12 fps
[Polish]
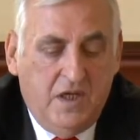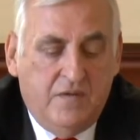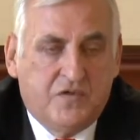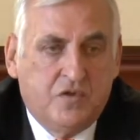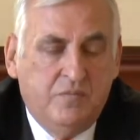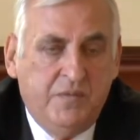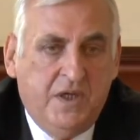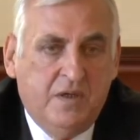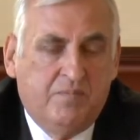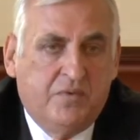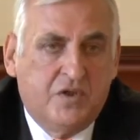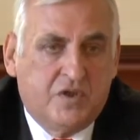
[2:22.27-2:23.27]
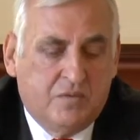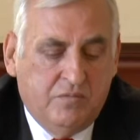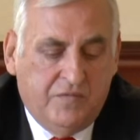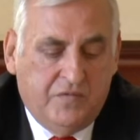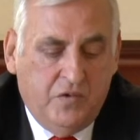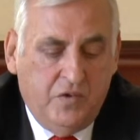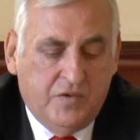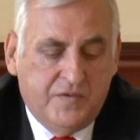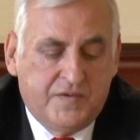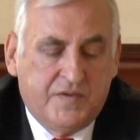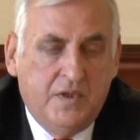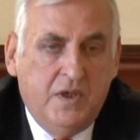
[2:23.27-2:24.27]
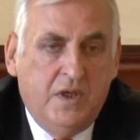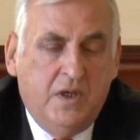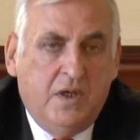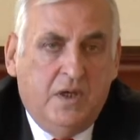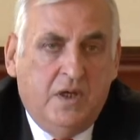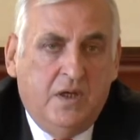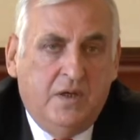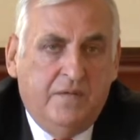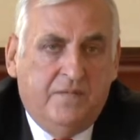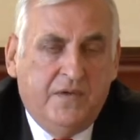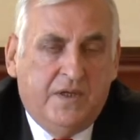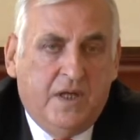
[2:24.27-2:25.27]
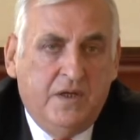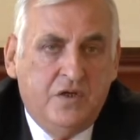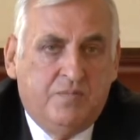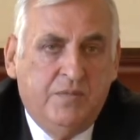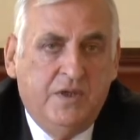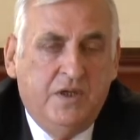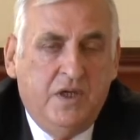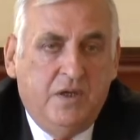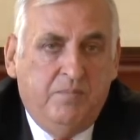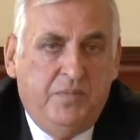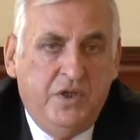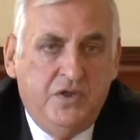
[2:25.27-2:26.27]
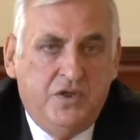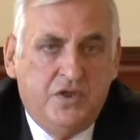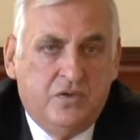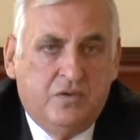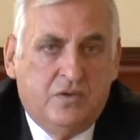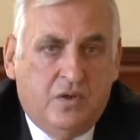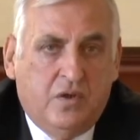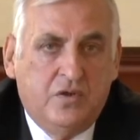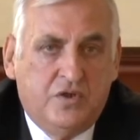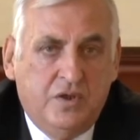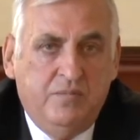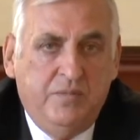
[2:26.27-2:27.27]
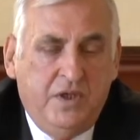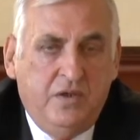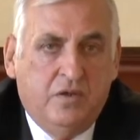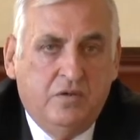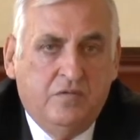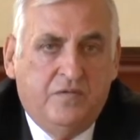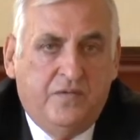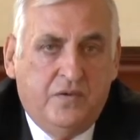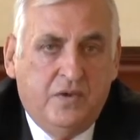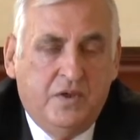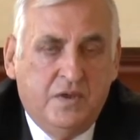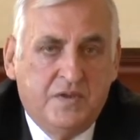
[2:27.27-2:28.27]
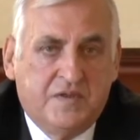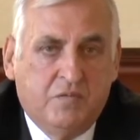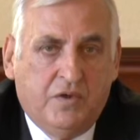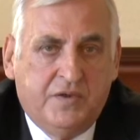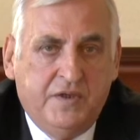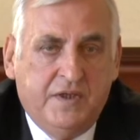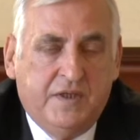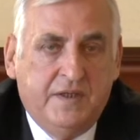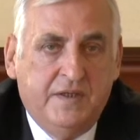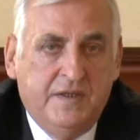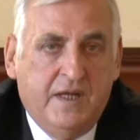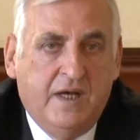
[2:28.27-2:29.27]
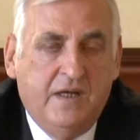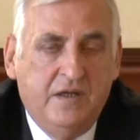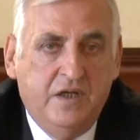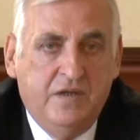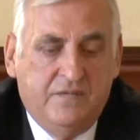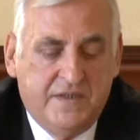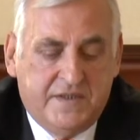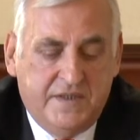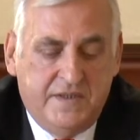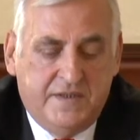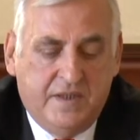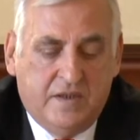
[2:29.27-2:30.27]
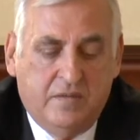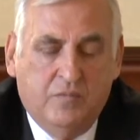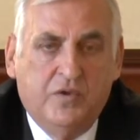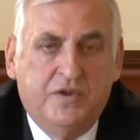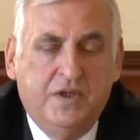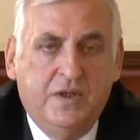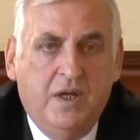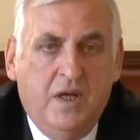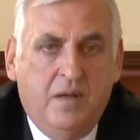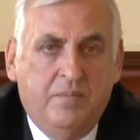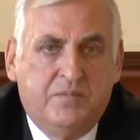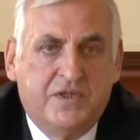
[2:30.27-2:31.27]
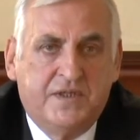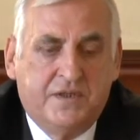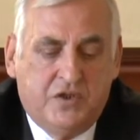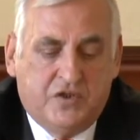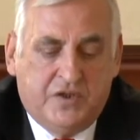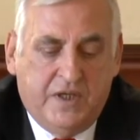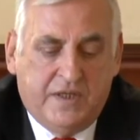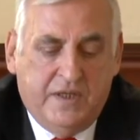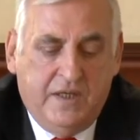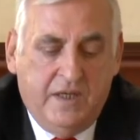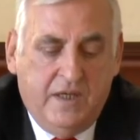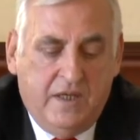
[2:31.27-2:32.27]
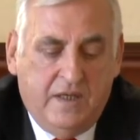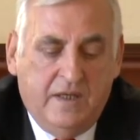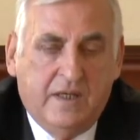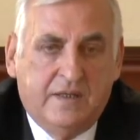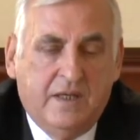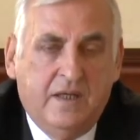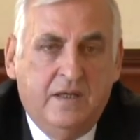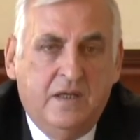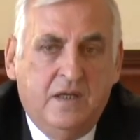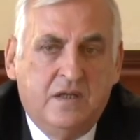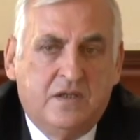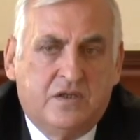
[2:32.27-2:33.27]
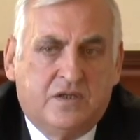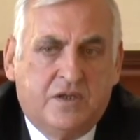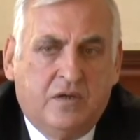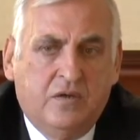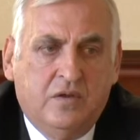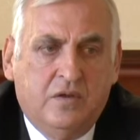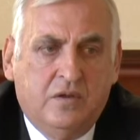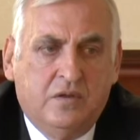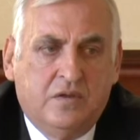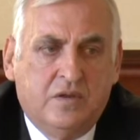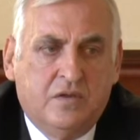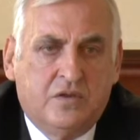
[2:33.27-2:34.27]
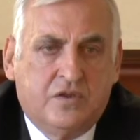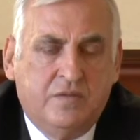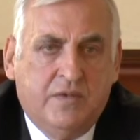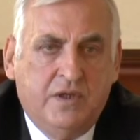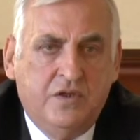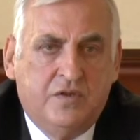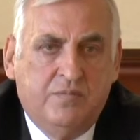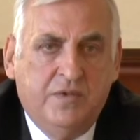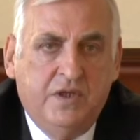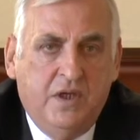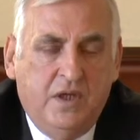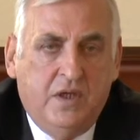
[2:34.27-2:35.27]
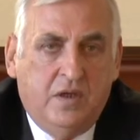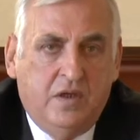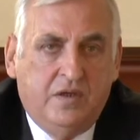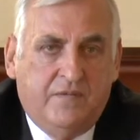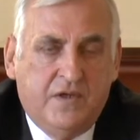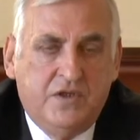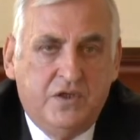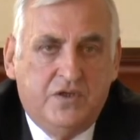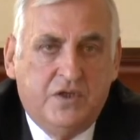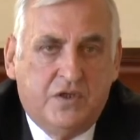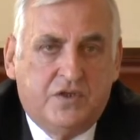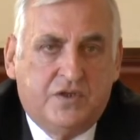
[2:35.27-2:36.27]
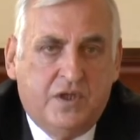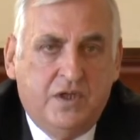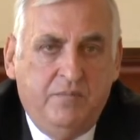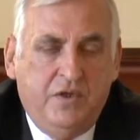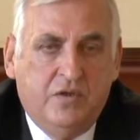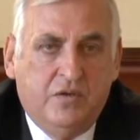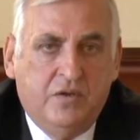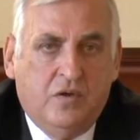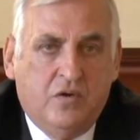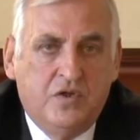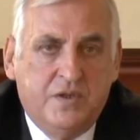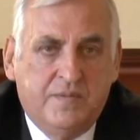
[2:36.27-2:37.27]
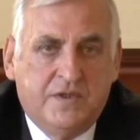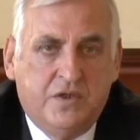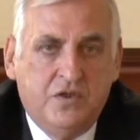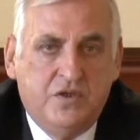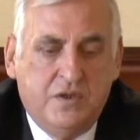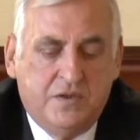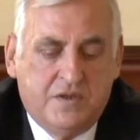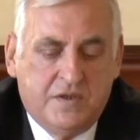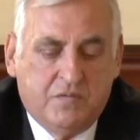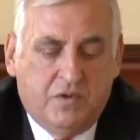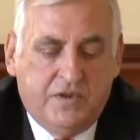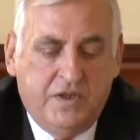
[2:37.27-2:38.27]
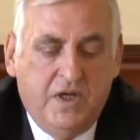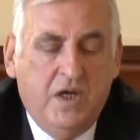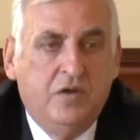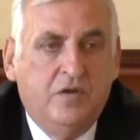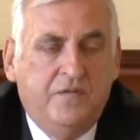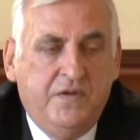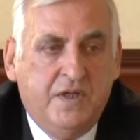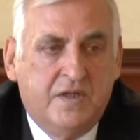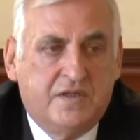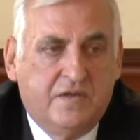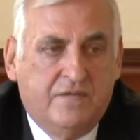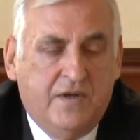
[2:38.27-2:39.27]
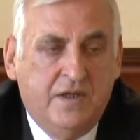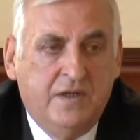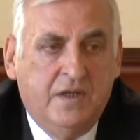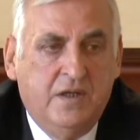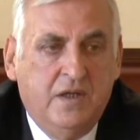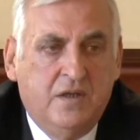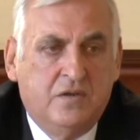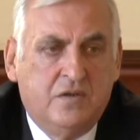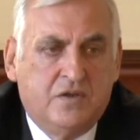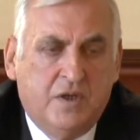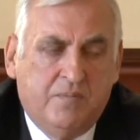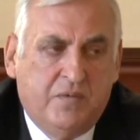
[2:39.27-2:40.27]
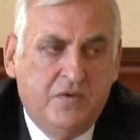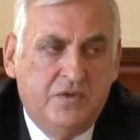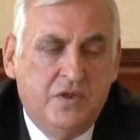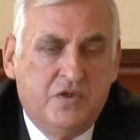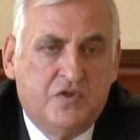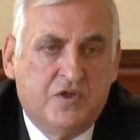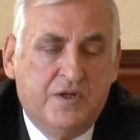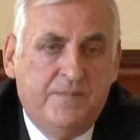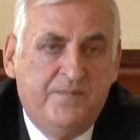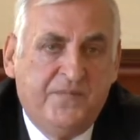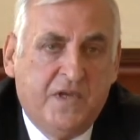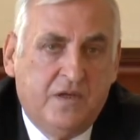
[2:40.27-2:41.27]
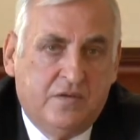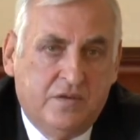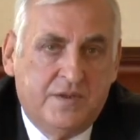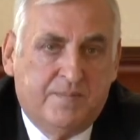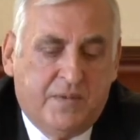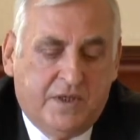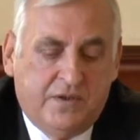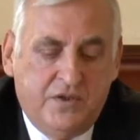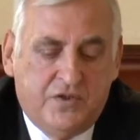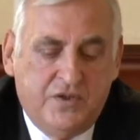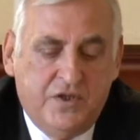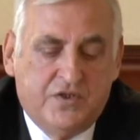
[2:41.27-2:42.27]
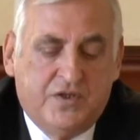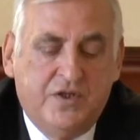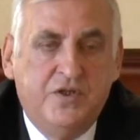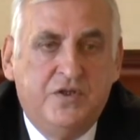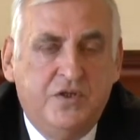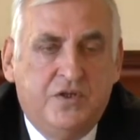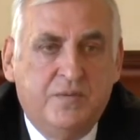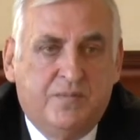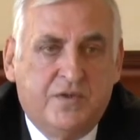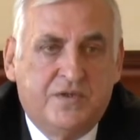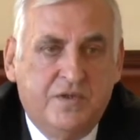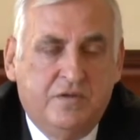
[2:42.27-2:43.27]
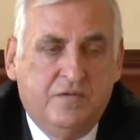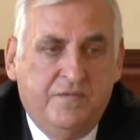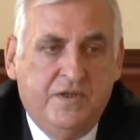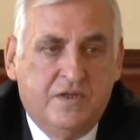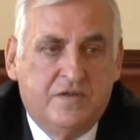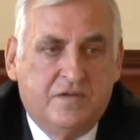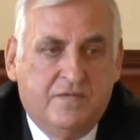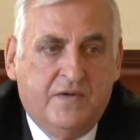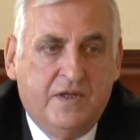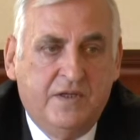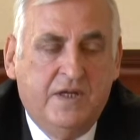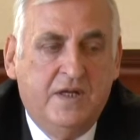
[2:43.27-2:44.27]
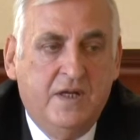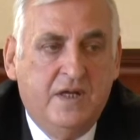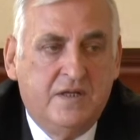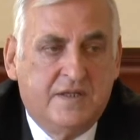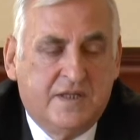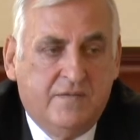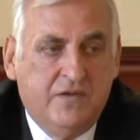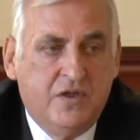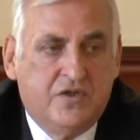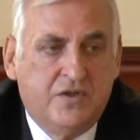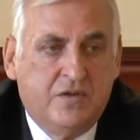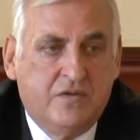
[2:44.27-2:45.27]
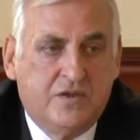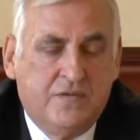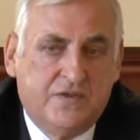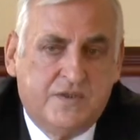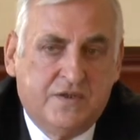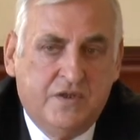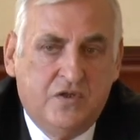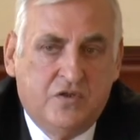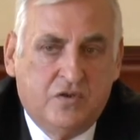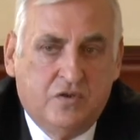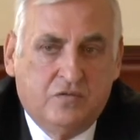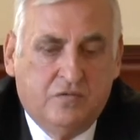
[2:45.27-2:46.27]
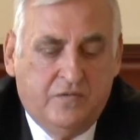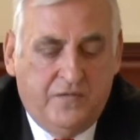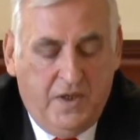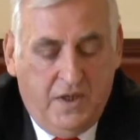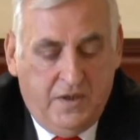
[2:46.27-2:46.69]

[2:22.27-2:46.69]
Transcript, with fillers: W sumie podsumowując, wydaliśmy 58 milionów e, złotych na inwestycje, remonty przez te 4 lata, z czego otrzymaliśmy 24 e, miliony 800 tysięcy złotych dofinansowania. To trzeba powiedzieć, że to jest praktycznie 43% dofinansowania zewnętrznego, ze wszystkich środków.